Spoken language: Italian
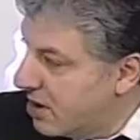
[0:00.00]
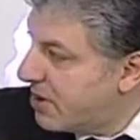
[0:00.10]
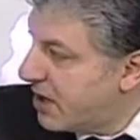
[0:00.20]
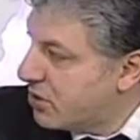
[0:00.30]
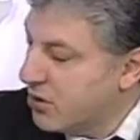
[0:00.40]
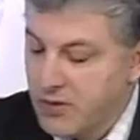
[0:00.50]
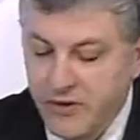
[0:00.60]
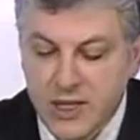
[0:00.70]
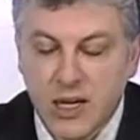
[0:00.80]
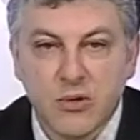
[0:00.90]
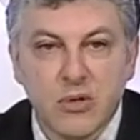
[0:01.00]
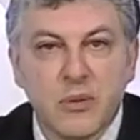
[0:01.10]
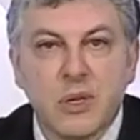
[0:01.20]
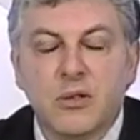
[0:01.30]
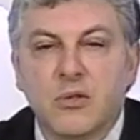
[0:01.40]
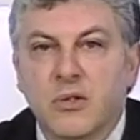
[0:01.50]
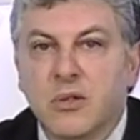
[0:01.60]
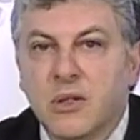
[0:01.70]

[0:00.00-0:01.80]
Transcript: mm, prego scusami sì. Faisal, scusami per l'interruzione.